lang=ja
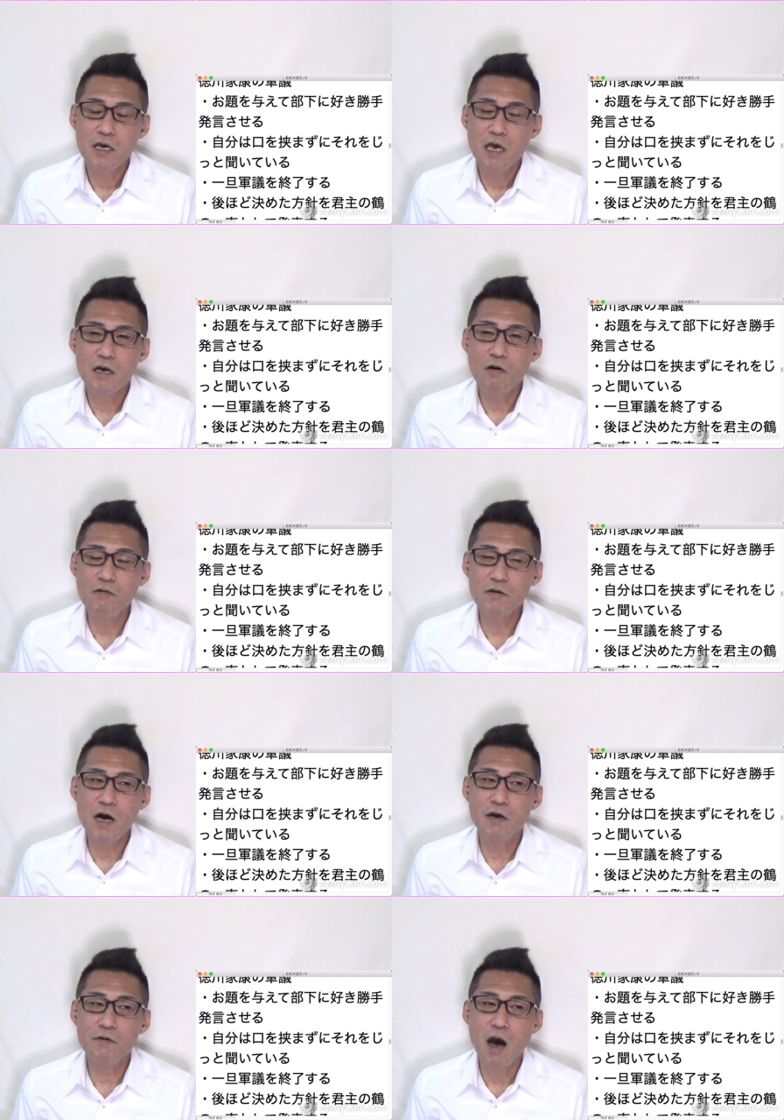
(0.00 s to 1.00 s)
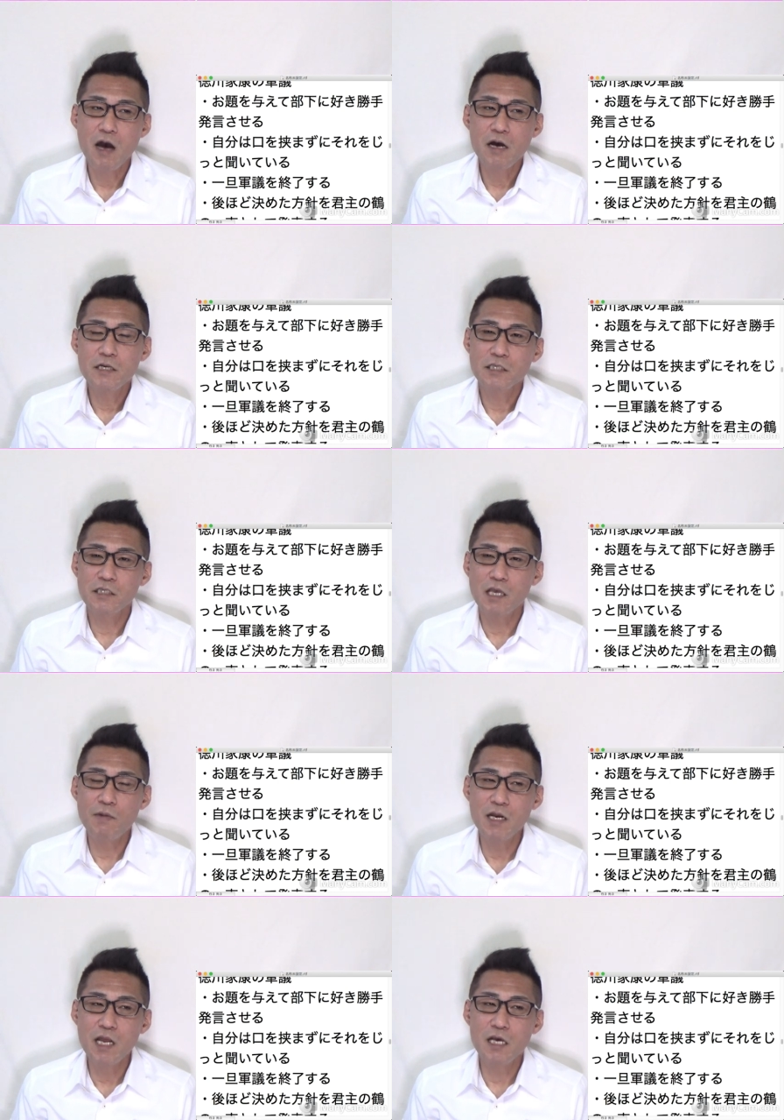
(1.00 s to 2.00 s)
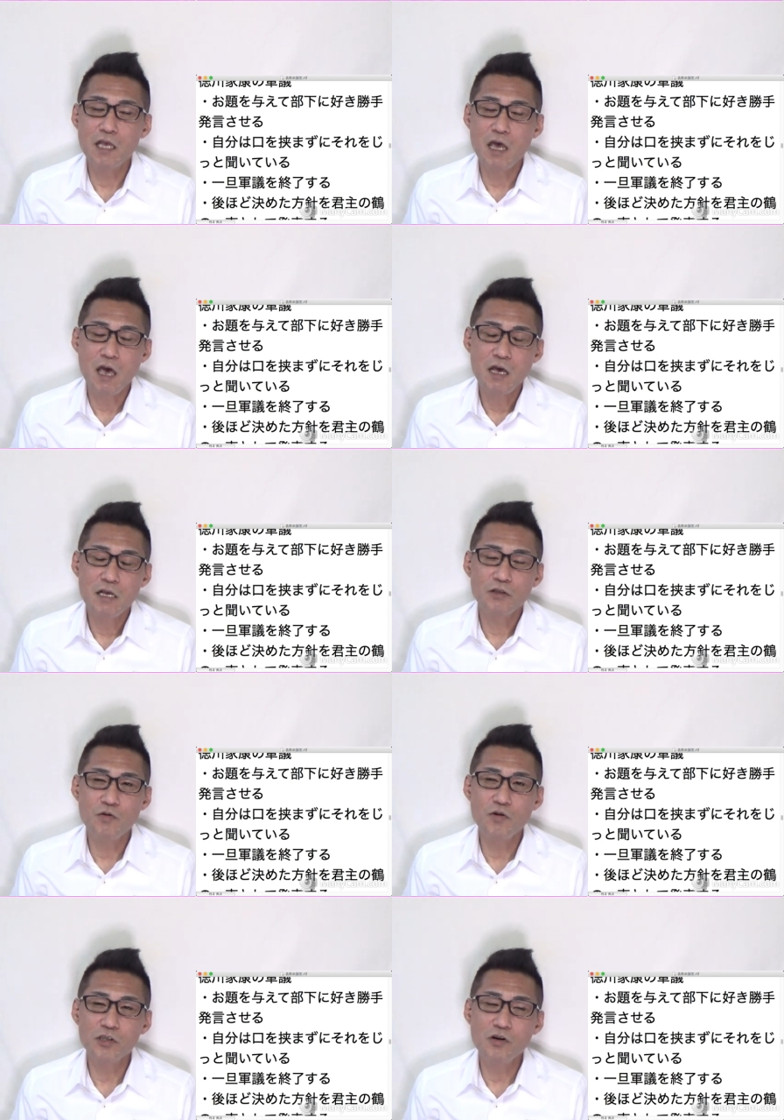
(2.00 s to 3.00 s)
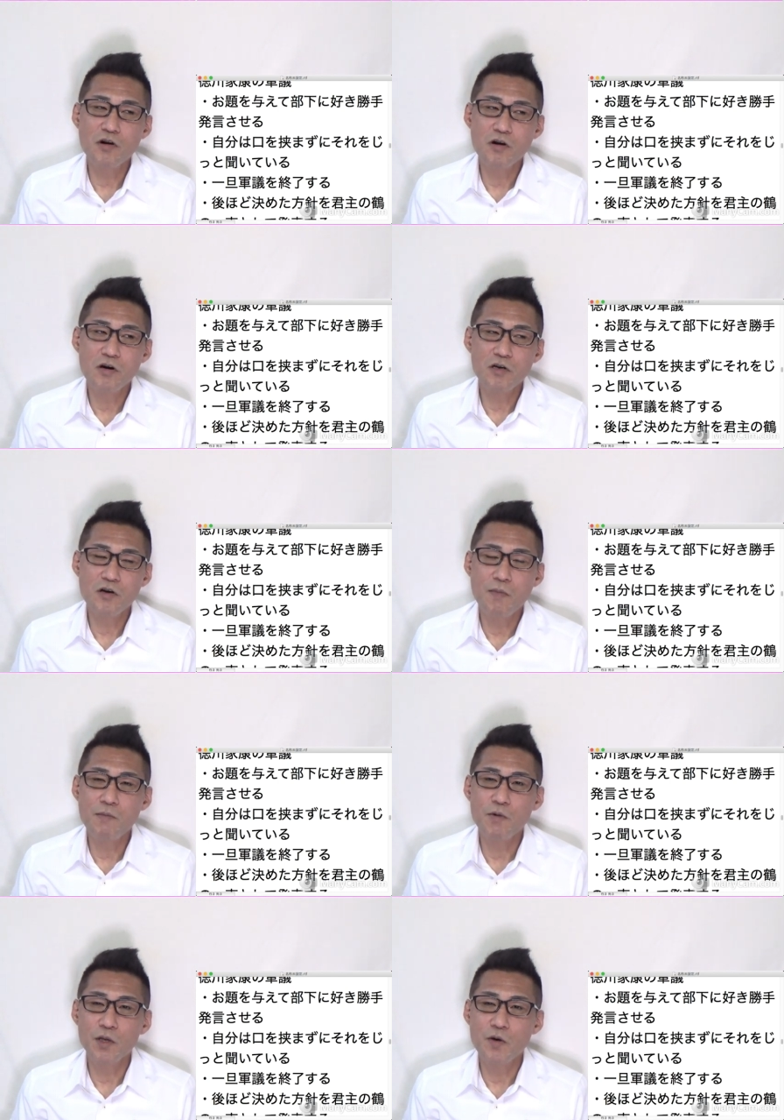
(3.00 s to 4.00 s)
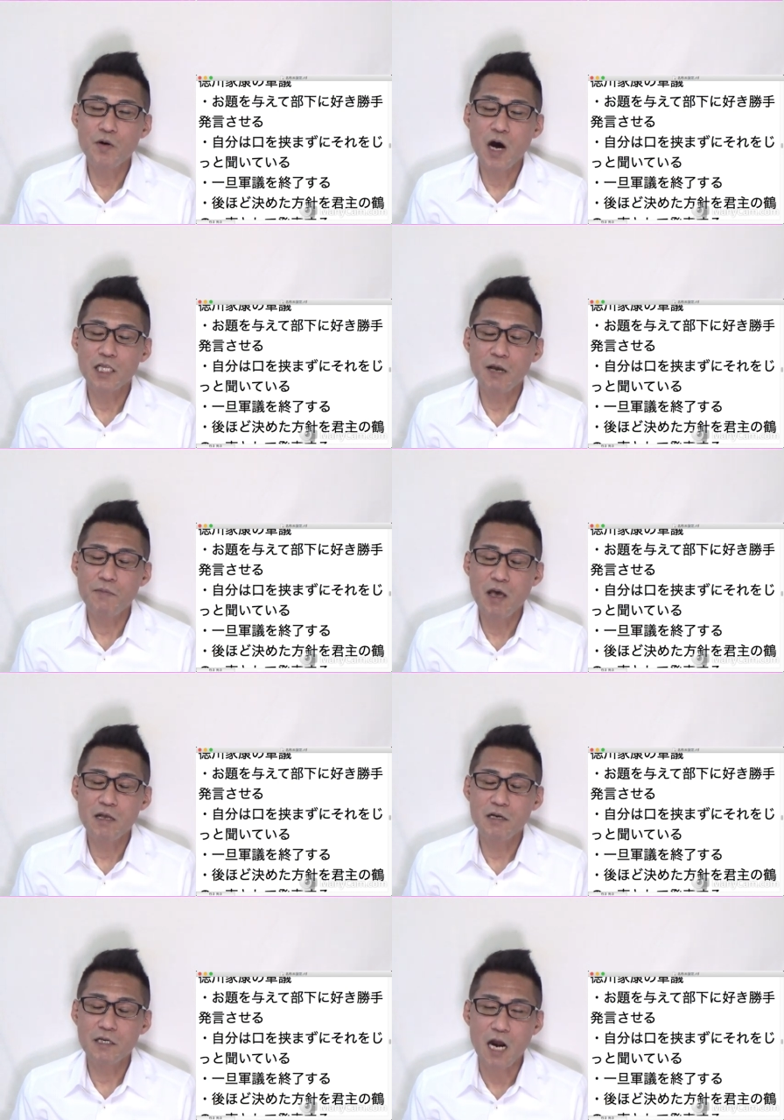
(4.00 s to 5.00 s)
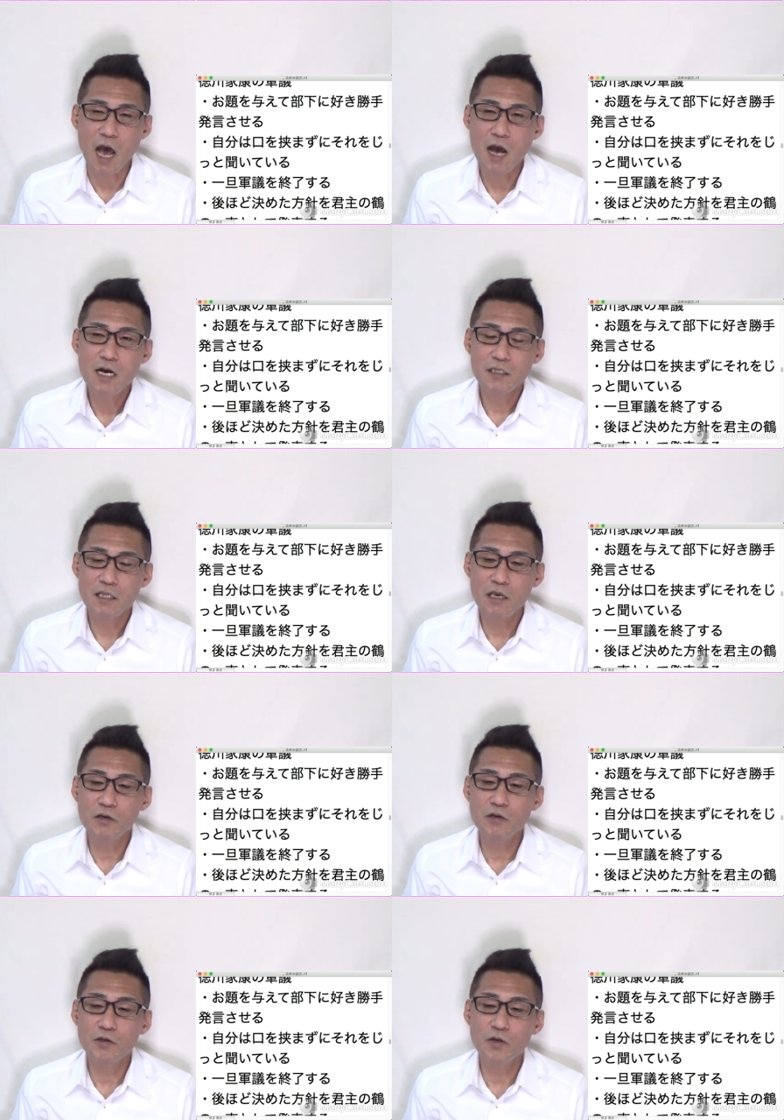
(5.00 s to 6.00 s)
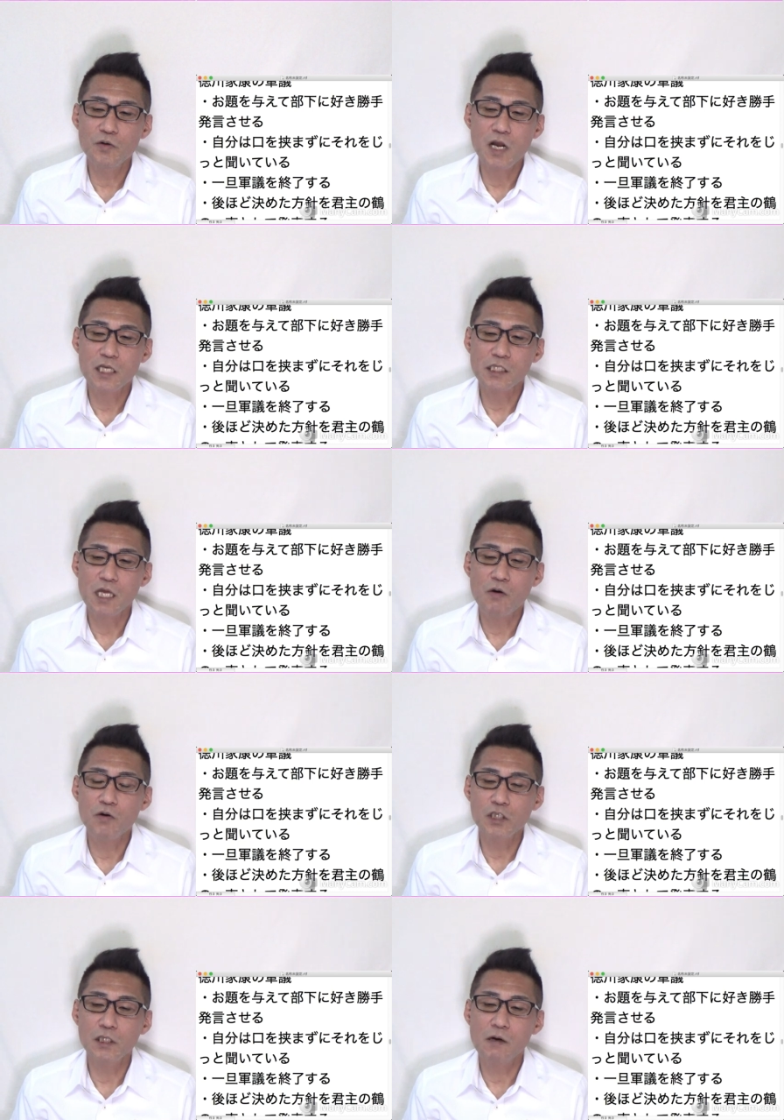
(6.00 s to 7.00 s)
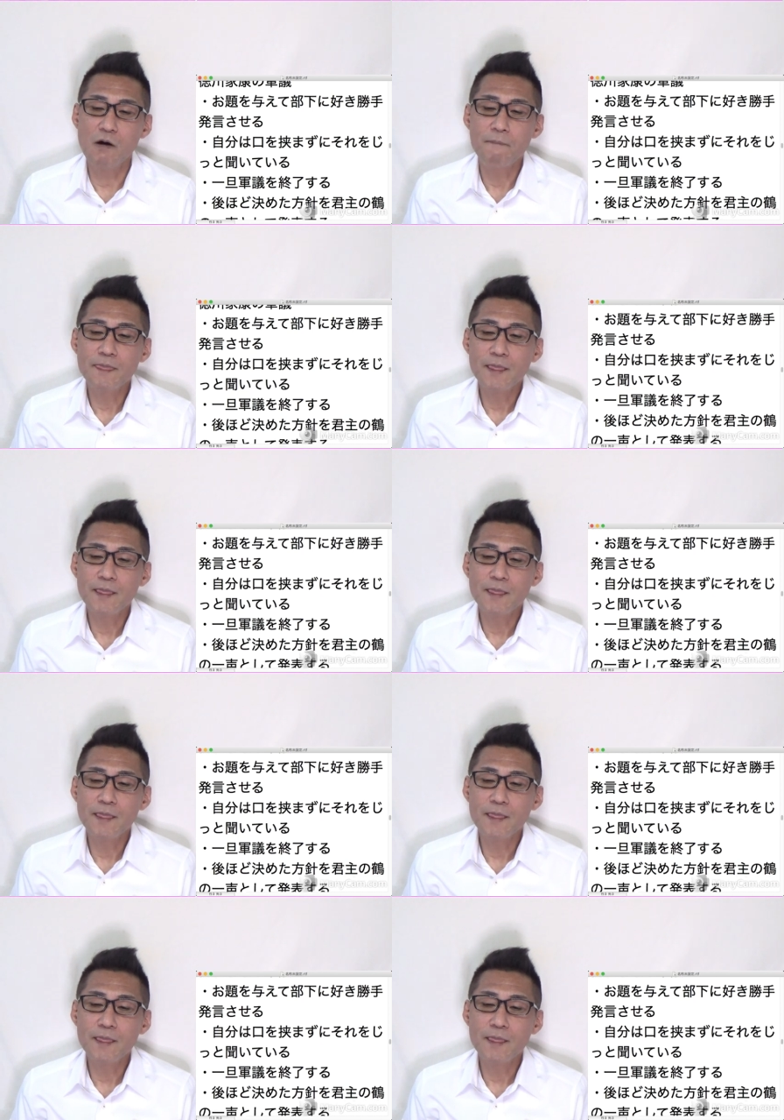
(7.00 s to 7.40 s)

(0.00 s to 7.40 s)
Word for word: えー、今回は攻めねえでどこそこの守りを固めからっていうようなですね、方針を